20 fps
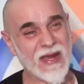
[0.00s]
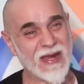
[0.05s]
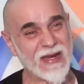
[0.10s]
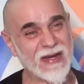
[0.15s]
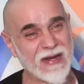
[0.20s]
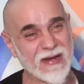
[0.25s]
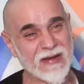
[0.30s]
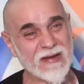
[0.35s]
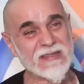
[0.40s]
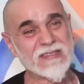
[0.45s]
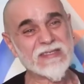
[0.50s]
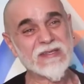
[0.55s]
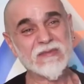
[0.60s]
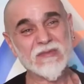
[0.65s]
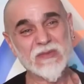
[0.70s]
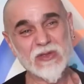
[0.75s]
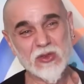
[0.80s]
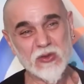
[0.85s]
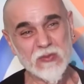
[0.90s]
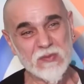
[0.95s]
حالي
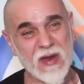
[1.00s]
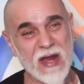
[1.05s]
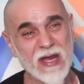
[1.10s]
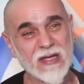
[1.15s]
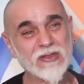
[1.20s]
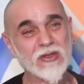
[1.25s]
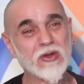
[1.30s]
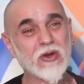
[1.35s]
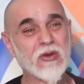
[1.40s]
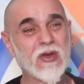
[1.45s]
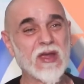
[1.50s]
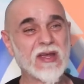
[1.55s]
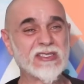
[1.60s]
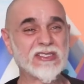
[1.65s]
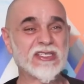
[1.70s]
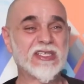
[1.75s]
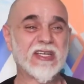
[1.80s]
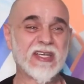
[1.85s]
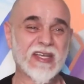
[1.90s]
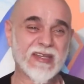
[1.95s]
الرسم بدون ما ادرك
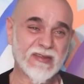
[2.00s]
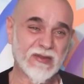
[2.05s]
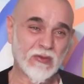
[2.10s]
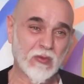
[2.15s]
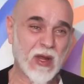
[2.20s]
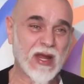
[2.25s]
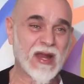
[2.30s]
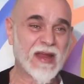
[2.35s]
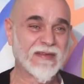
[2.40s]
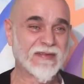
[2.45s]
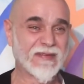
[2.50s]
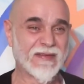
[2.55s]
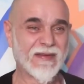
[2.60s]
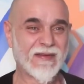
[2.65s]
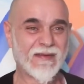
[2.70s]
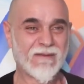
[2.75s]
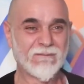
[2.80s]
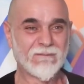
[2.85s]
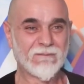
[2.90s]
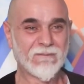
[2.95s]
هالشيء كنت ولد
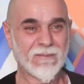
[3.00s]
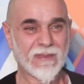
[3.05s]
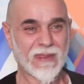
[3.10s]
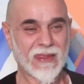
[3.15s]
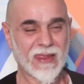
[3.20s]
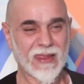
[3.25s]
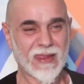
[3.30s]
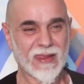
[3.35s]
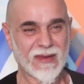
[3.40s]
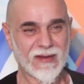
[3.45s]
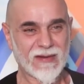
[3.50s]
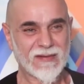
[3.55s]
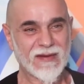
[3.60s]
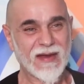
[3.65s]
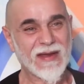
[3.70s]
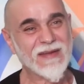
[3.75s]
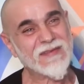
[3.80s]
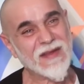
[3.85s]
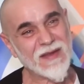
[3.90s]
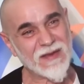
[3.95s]

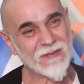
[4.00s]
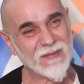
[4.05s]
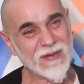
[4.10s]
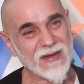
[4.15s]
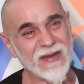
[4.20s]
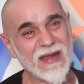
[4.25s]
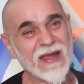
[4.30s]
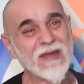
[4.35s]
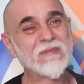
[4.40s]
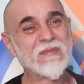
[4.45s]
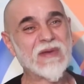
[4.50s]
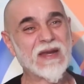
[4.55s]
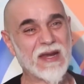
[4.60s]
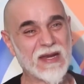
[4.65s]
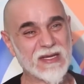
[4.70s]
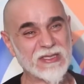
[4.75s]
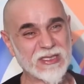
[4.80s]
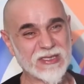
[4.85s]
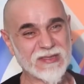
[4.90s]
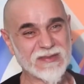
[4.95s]
هيدا هيك
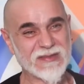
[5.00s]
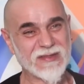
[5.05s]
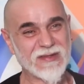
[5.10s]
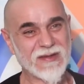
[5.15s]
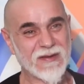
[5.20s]
بلشت